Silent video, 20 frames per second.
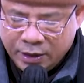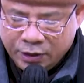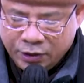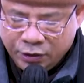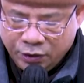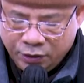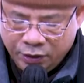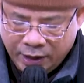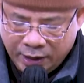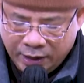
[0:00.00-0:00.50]

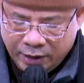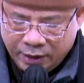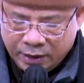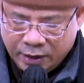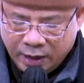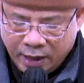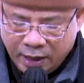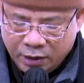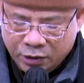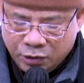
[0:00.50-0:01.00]
cho nên
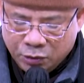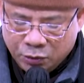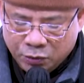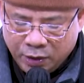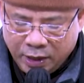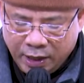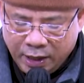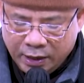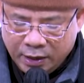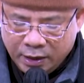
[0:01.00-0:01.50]
thần chú
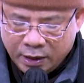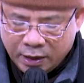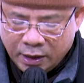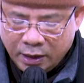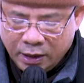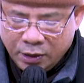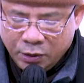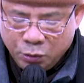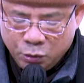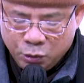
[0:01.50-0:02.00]
này được
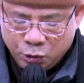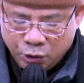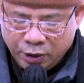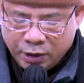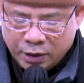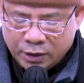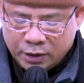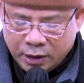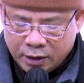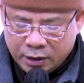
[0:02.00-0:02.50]
lưu
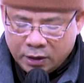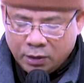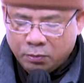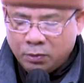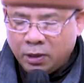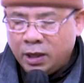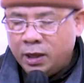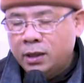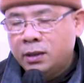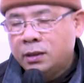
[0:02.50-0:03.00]
truyền rất
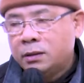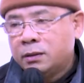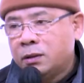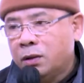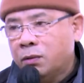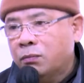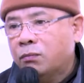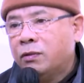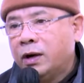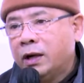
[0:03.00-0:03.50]
rộng lớn.
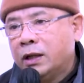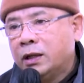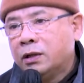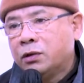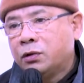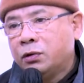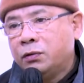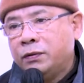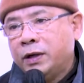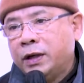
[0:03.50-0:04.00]
Đúng vậy thưa
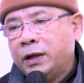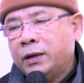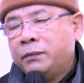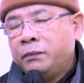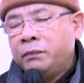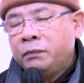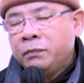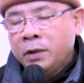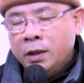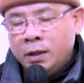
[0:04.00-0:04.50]
quý vị,
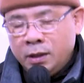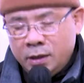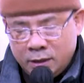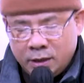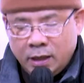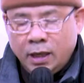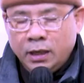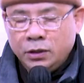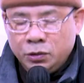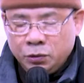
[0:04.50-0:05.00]

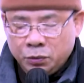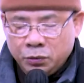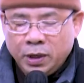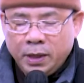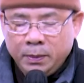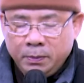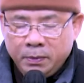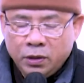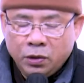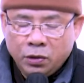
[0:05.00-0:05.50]
thần chú
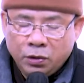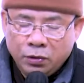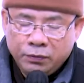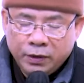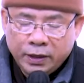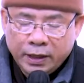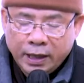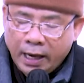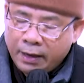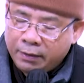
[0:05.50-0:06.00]
này mà đối
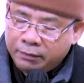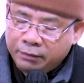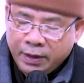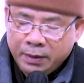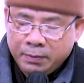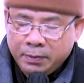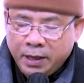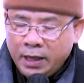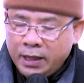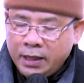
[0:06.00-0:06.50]
với các
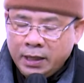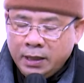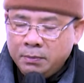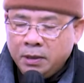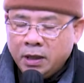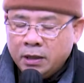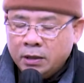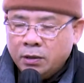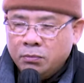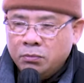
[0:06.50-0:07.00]
vị hành trì
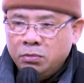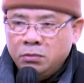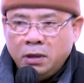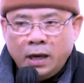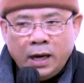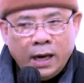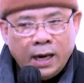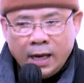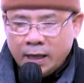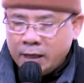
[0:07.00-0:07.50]
mật tông
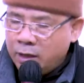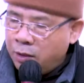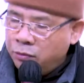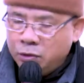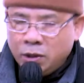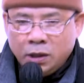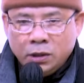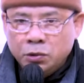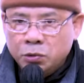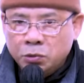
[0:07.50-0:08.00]
là
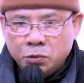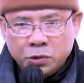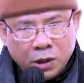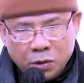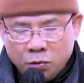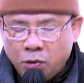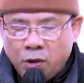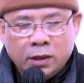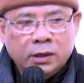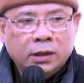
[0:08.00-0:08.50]
câu thần chú
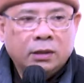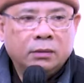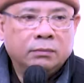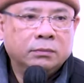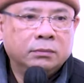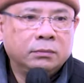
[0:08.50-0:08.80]
rất quan trọng.